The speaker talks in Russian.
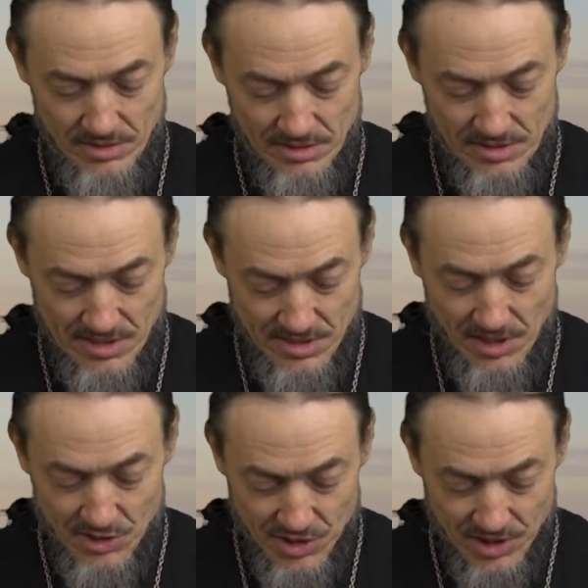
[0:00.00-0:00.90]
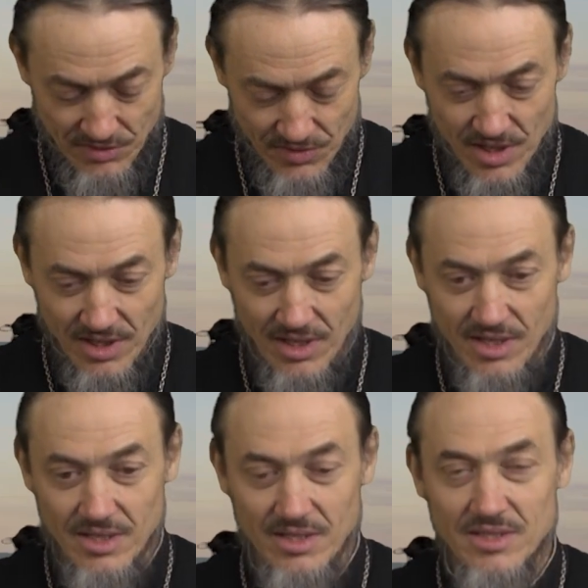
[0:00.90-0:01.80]
создал
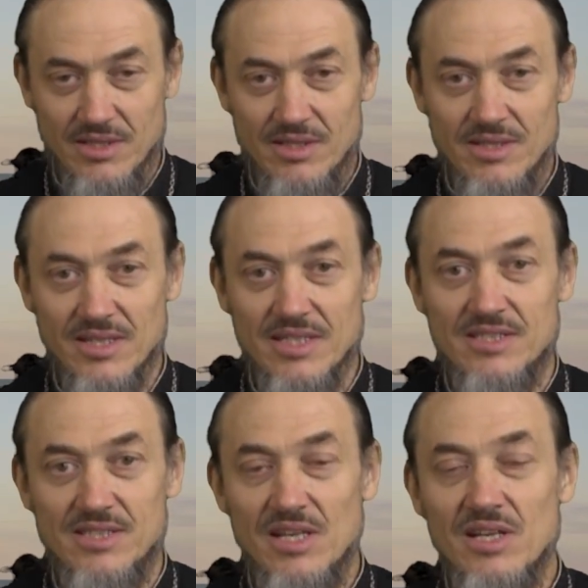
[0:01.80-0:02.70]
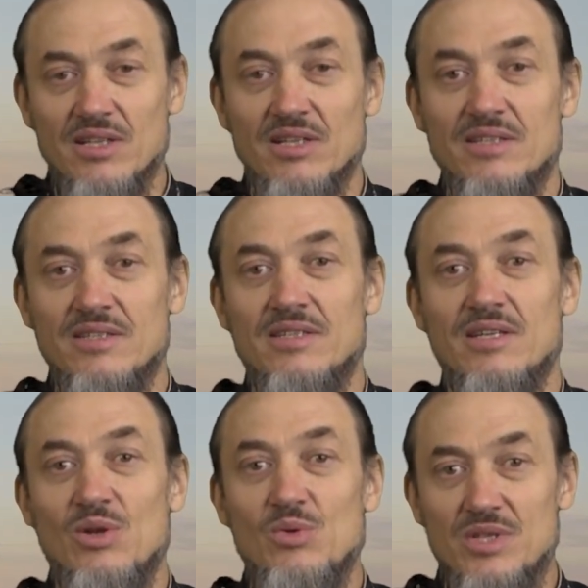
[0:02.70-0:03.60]
человека и расселил
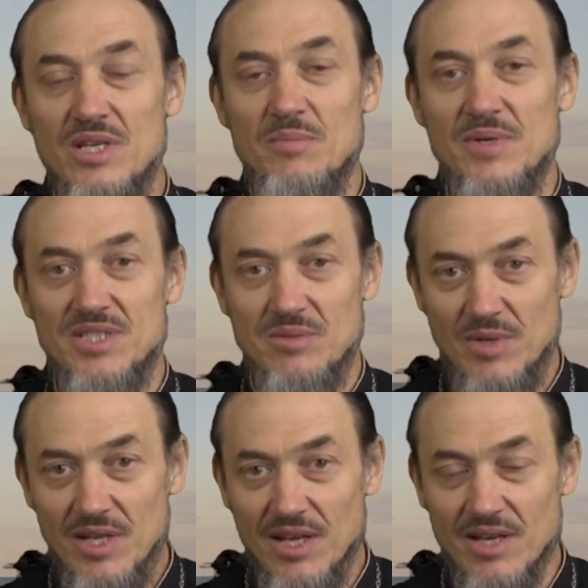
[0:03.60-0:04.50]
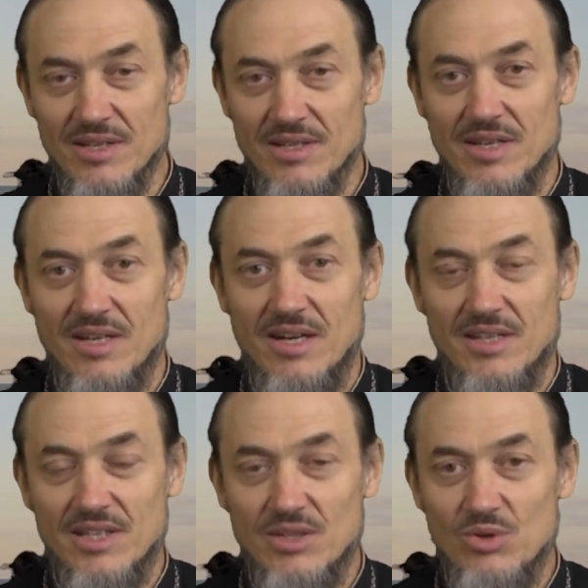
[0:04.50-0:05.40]
людей по земле
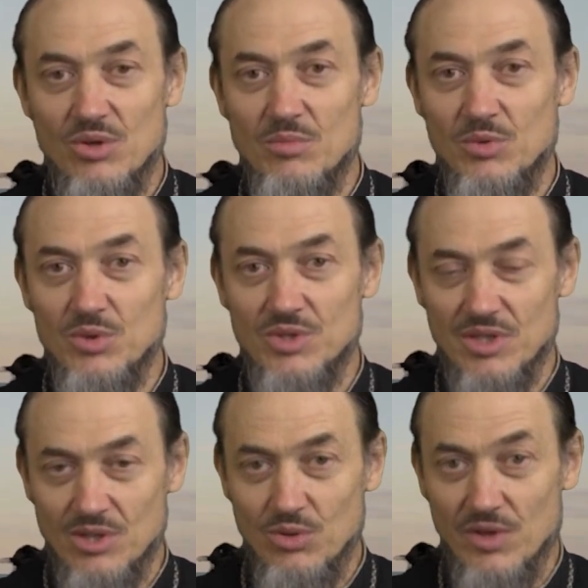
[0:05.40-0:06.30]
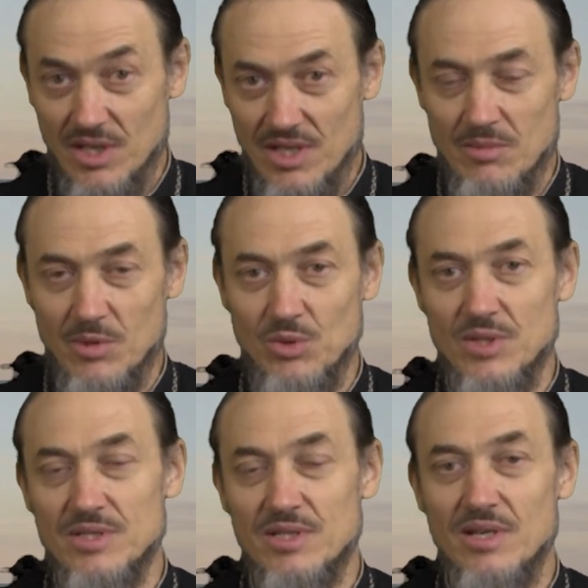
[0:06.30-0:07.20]
от одной плоти и крови, от Адама, то
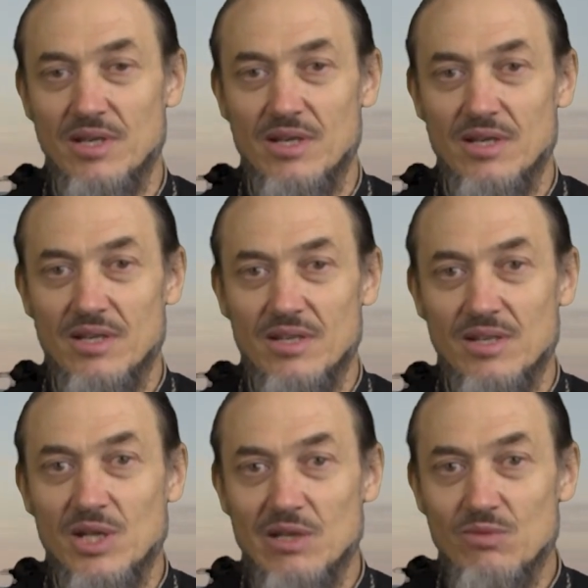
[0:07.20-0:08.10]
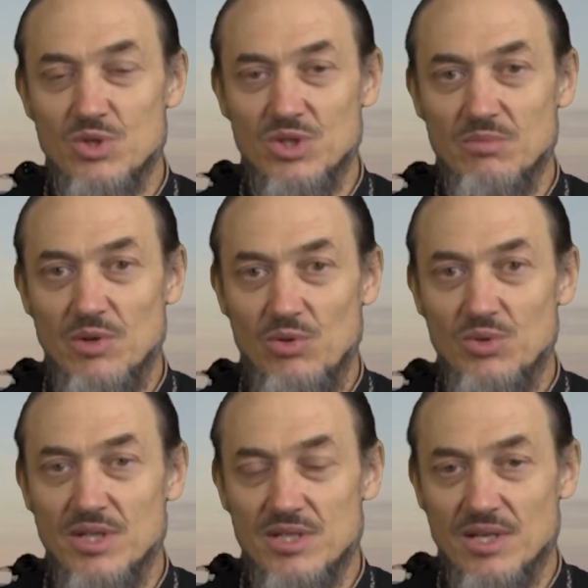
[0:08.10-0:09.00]
есть, для того, чтобы
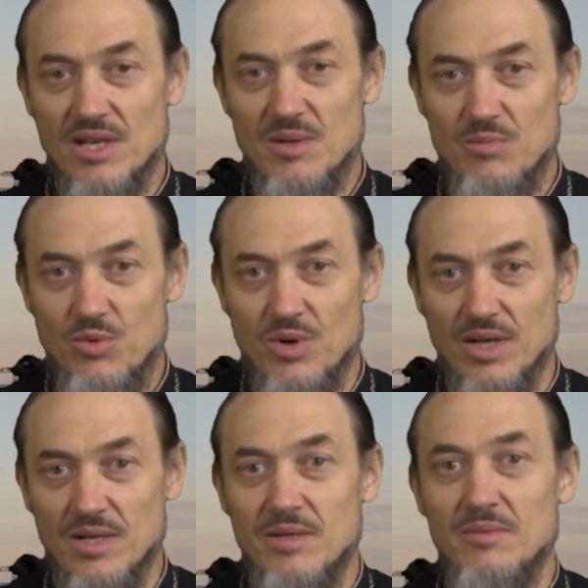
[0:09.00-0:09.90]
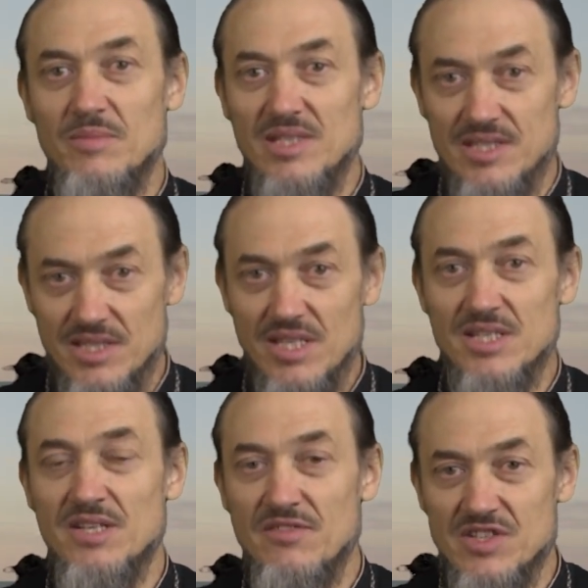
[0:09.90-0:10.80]
люди искали Бога. Мы
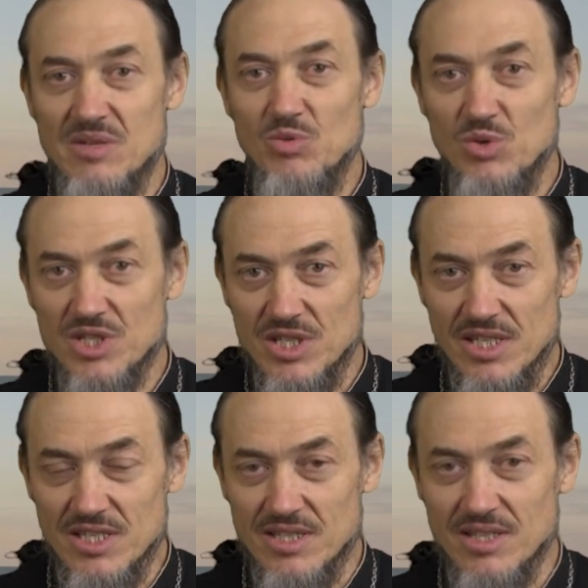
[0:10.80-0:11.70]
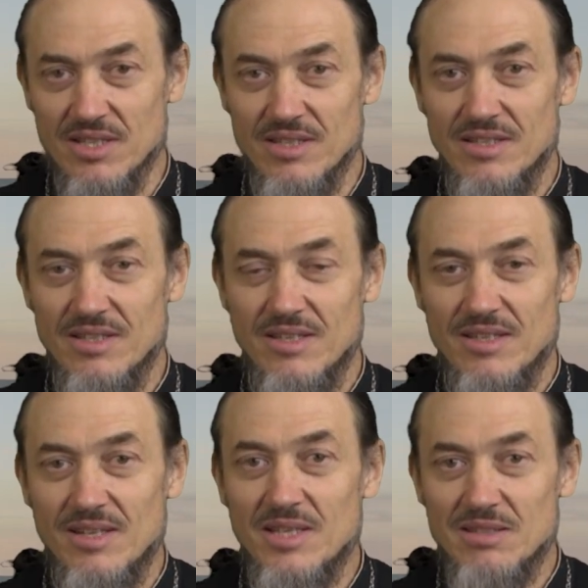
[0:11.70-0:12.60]
здесь, в земной жизни,
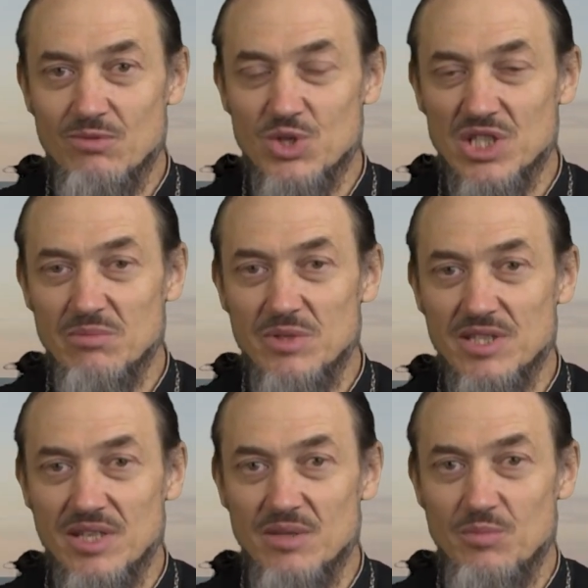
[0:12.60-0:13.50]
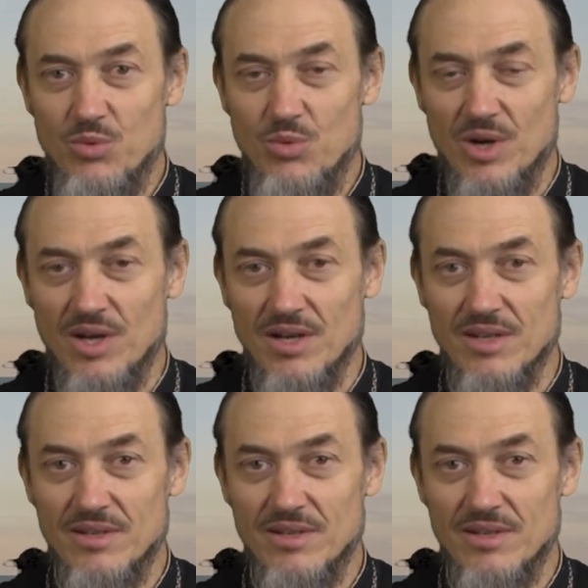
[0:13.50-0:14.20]
для того, чтобы искать Бога.